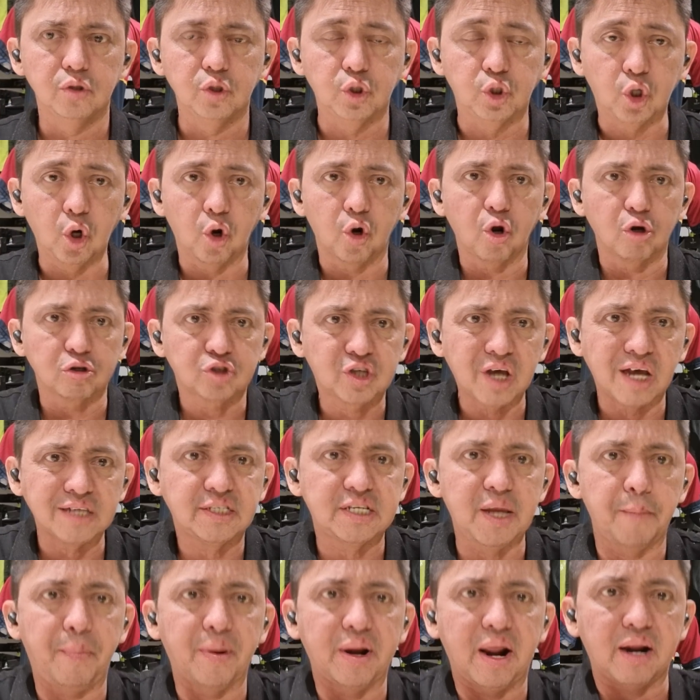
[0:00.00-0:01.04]
Yo no sé
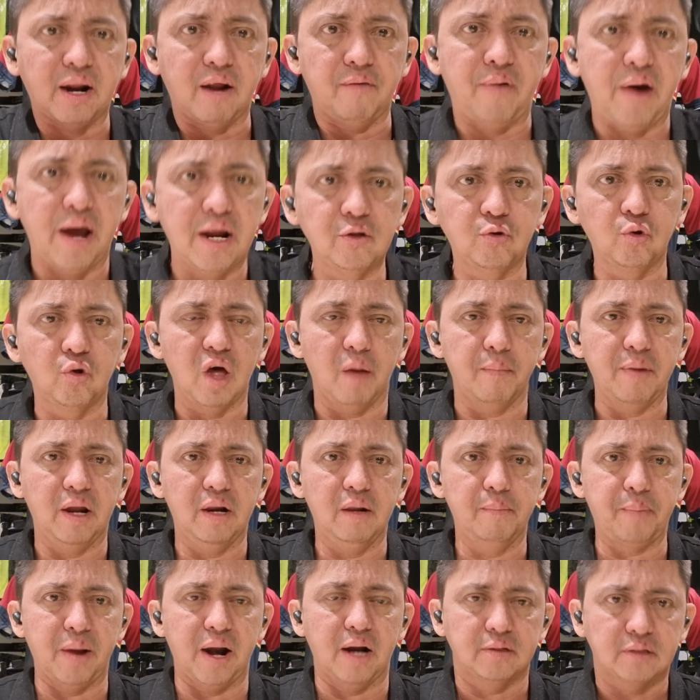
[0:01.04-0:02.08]
si para Rafael
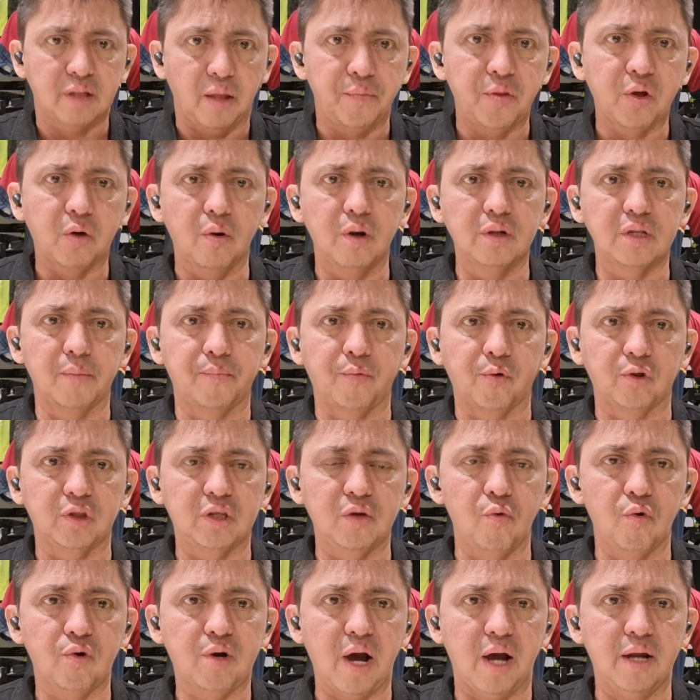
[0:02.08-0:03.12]
Dudamel, para el técnico del
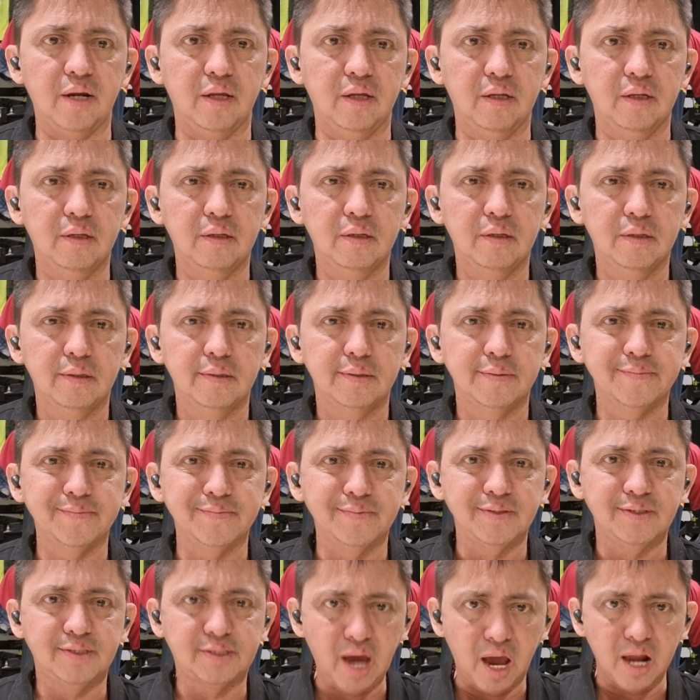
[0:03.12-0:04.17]
Deportivo Cali,
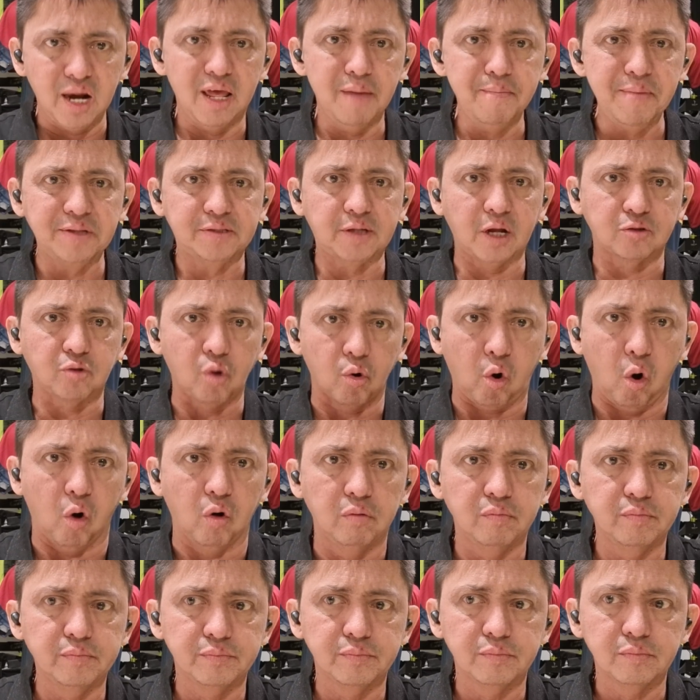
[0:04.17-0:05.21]
ya el límite
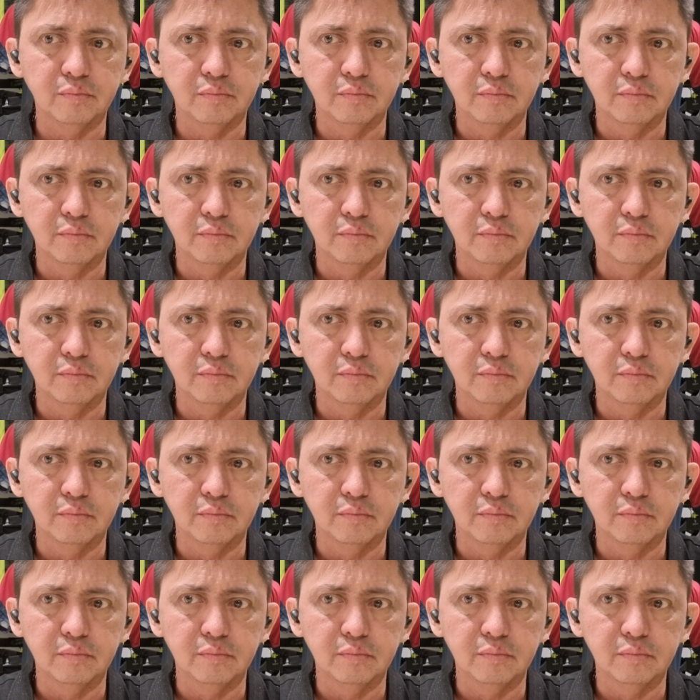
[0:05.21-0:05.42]
tocó.